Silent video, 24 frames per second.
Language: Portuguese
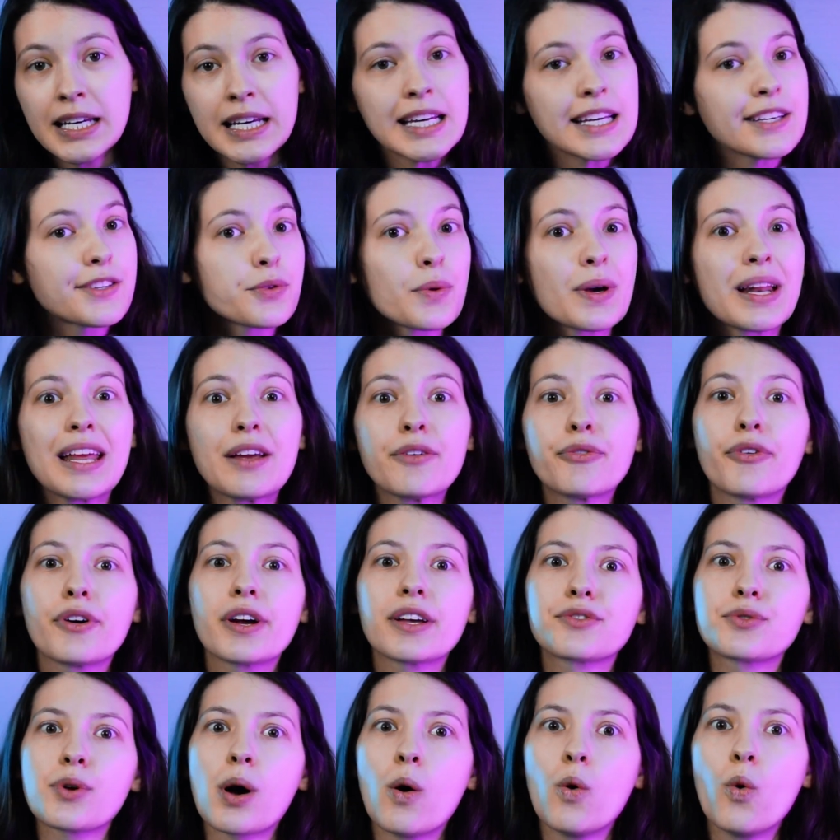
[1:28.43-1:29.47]
E se o Enem foi
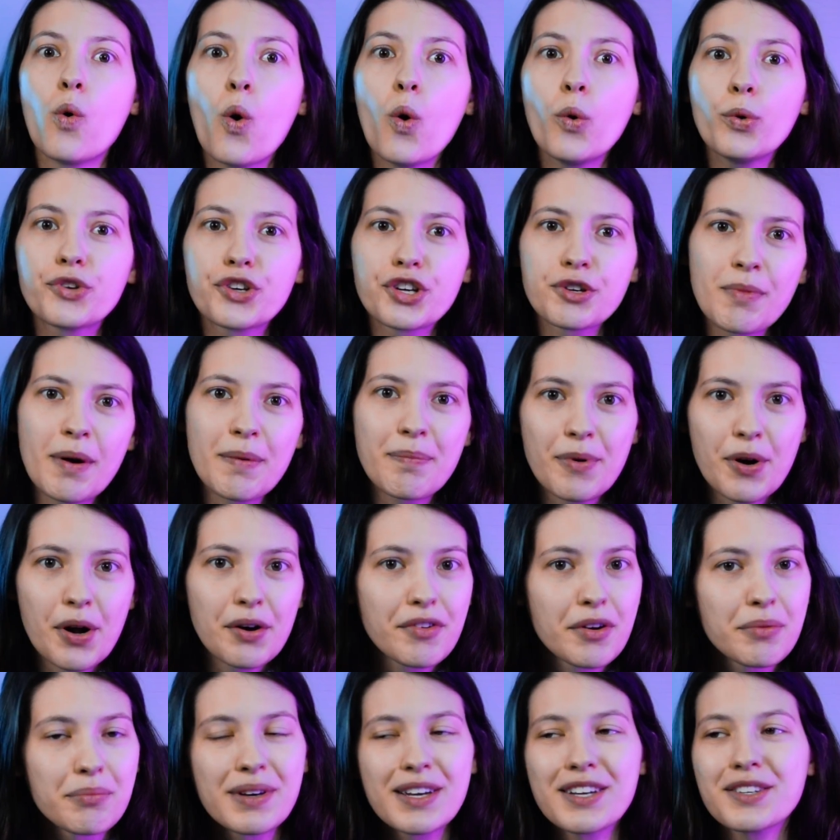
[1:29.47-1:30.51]
a sua última
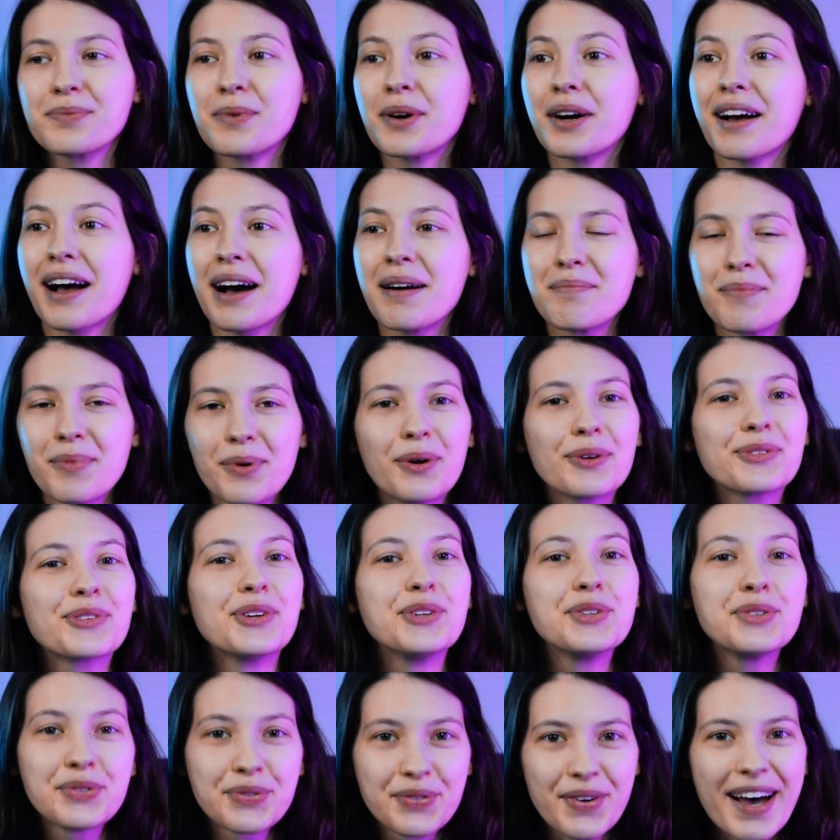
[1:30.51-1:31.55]
prova mesmo, acabou,
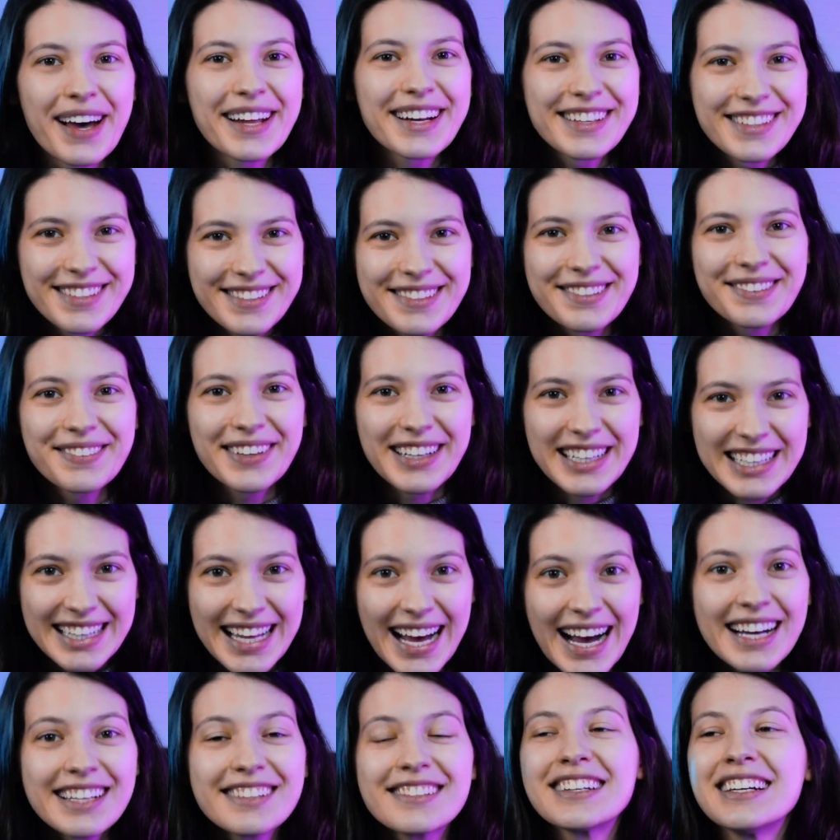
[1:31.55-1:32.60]
tô de férias de
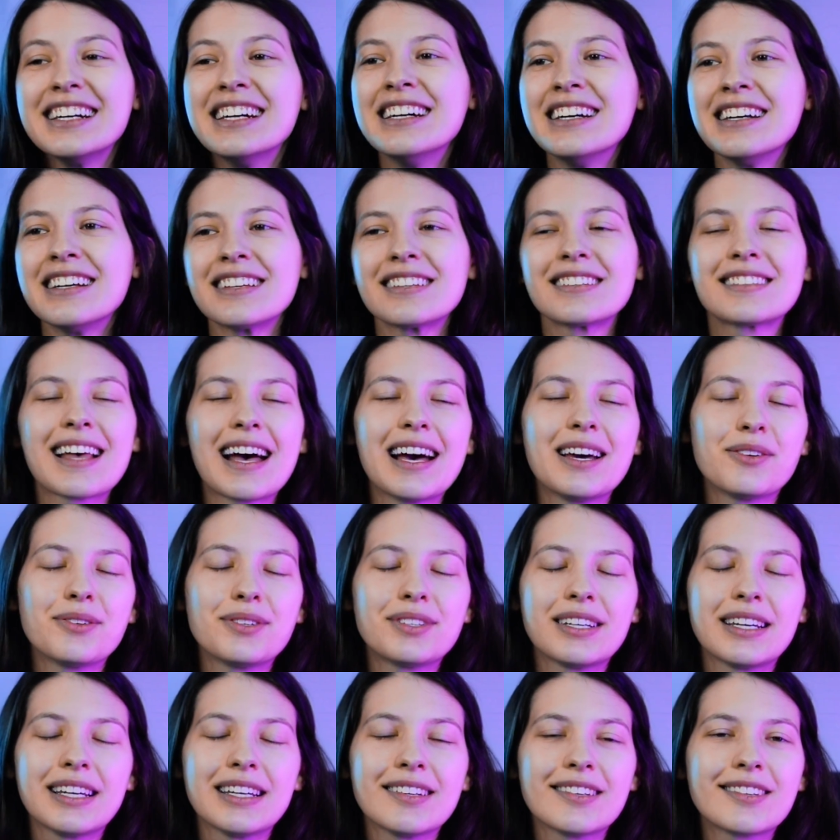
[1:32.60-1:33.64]
verdade. Sério,
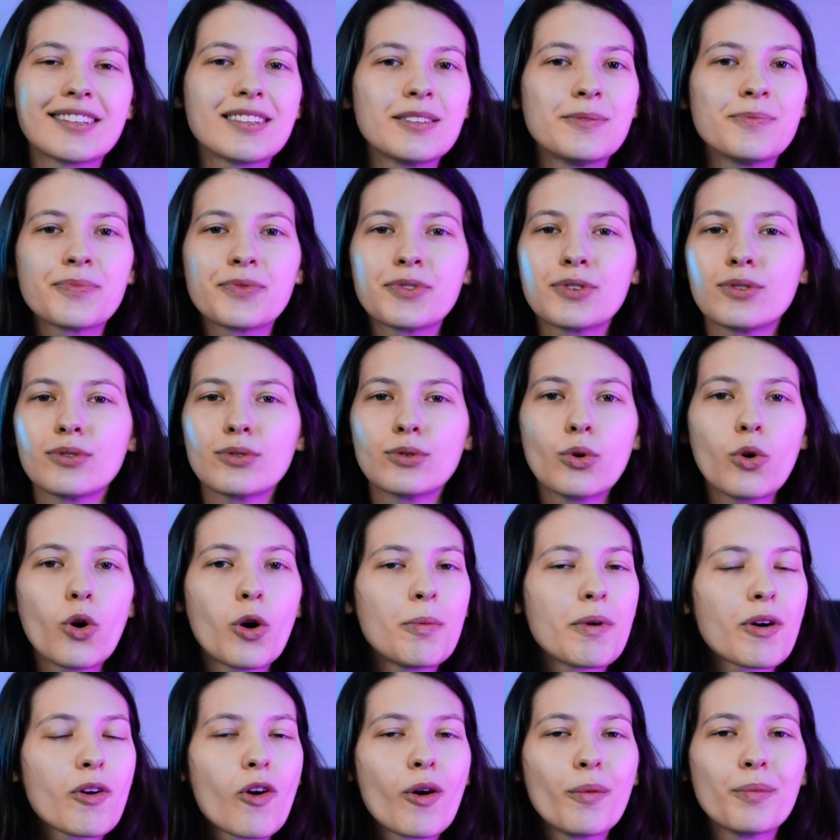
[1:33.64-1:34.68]
gente,
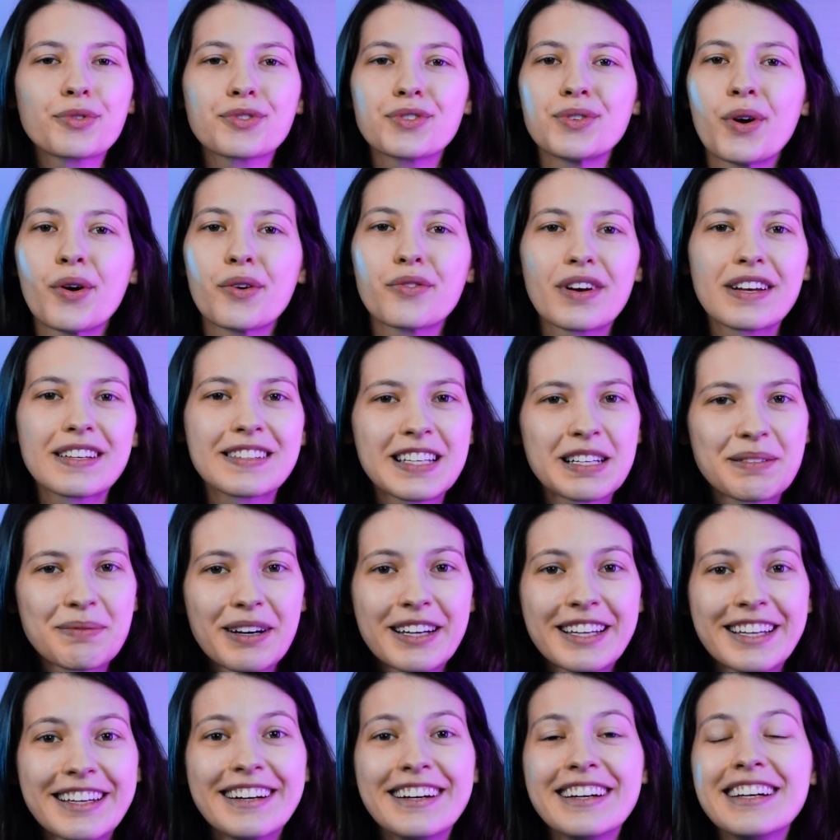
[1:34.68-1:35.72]
durma como se não houvesse
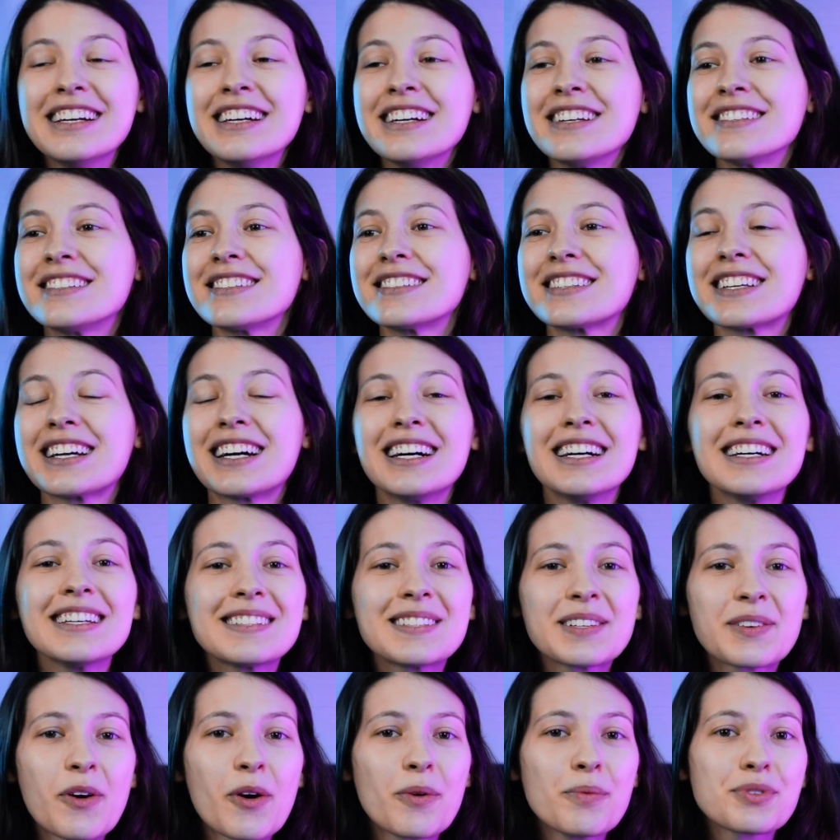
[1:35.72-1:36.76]
amanhã,
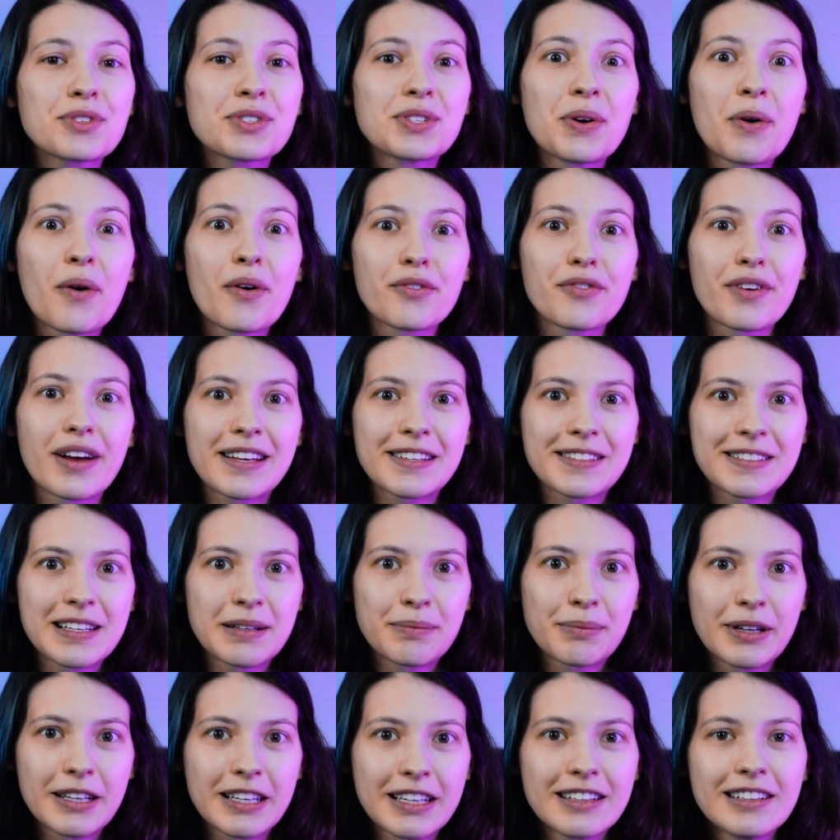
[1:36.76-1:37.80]
descanse como se não houvesse
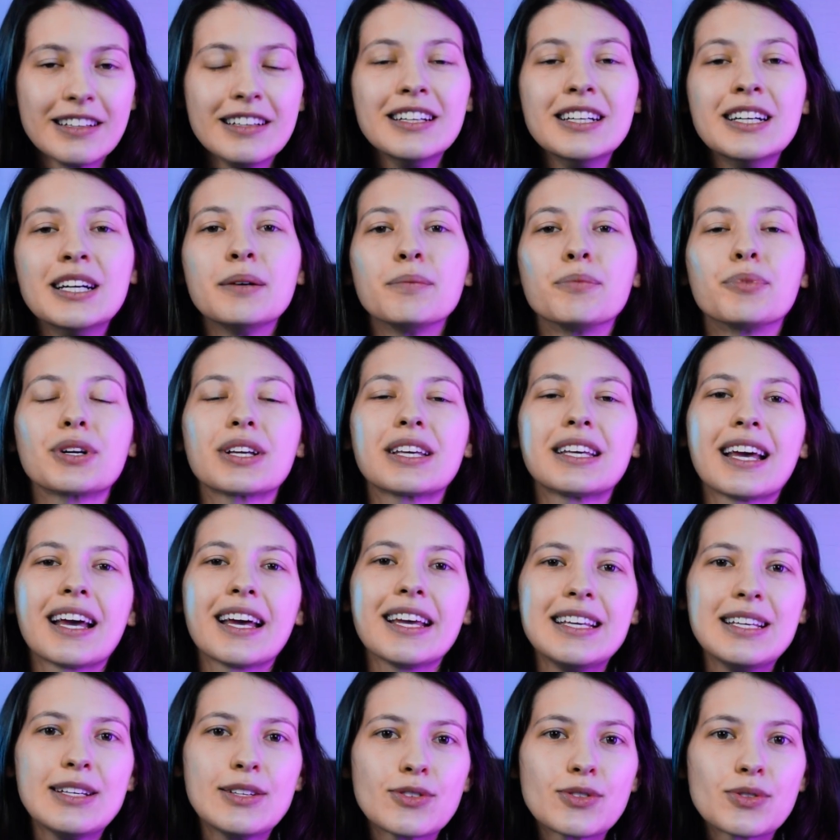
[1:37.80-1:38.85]
amanhã, porque é
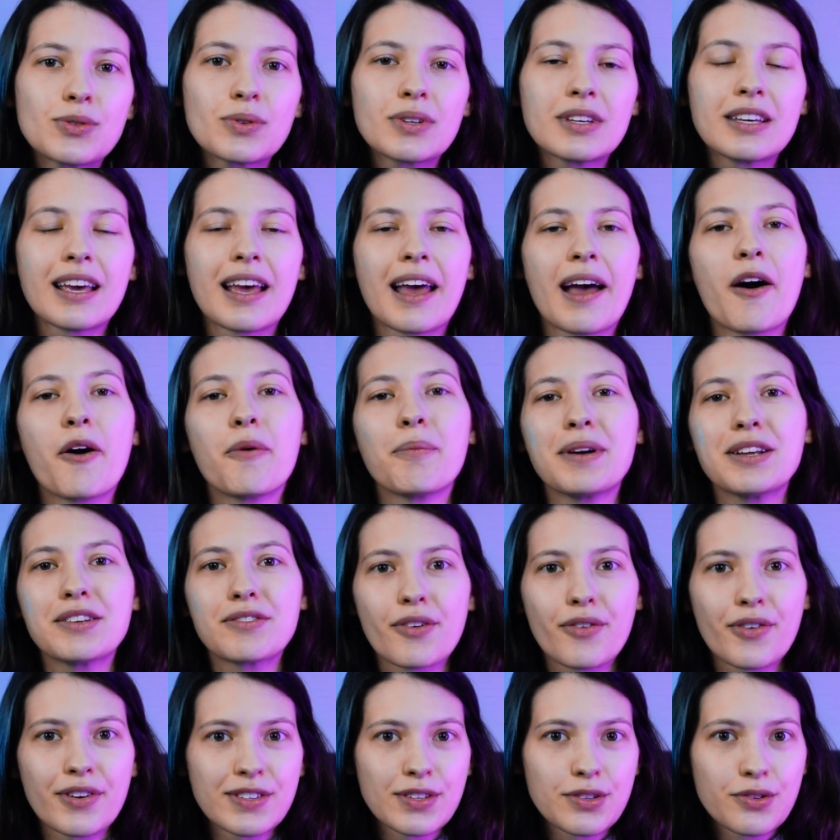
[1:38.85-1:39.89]
isso que realmente
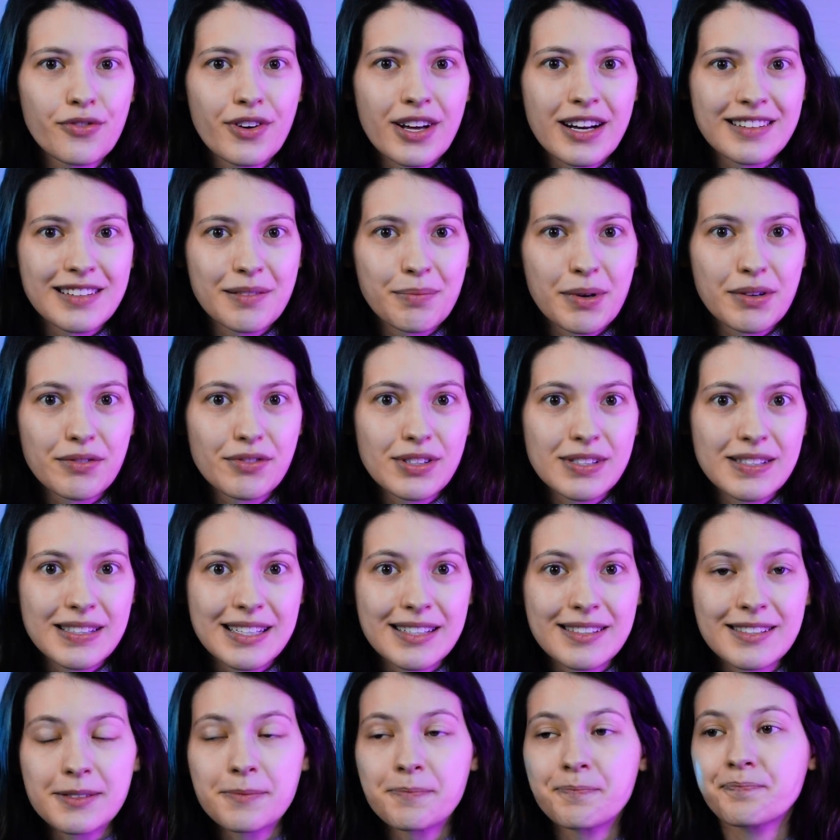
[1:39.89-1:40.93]
vai fazer diferença para
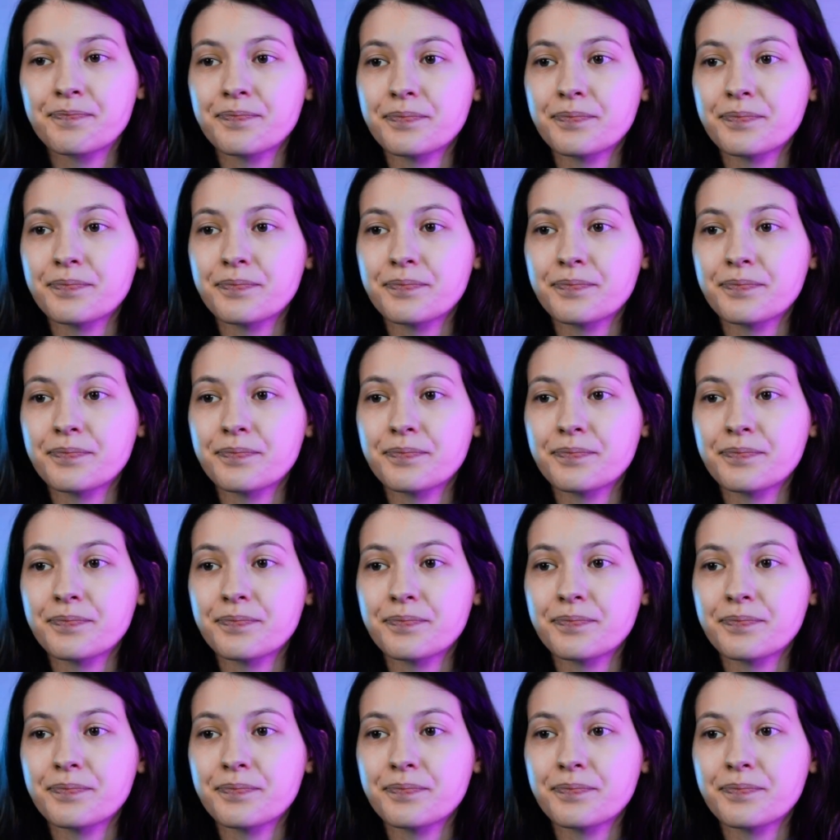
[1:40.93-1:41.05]
vocês.